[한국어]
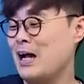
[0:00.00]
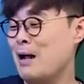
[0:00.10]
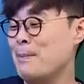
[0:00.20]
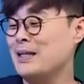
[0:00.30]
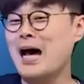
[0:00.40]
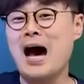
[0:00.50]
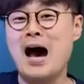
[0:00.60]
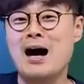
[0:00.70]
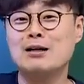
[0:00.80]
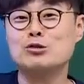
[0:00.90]

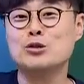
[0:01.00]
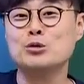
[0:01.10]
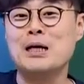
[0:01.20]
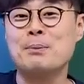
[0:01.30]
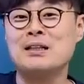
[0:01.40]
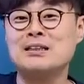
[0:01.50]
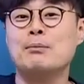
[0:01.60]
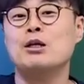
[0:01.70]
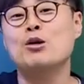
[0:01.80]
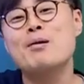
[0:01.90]
헤매다! 우리 손자 믿는다!
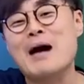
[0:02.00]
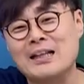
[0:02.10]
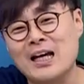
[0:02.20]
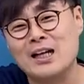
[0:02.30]
뭐 이런 거 하면 안 돼,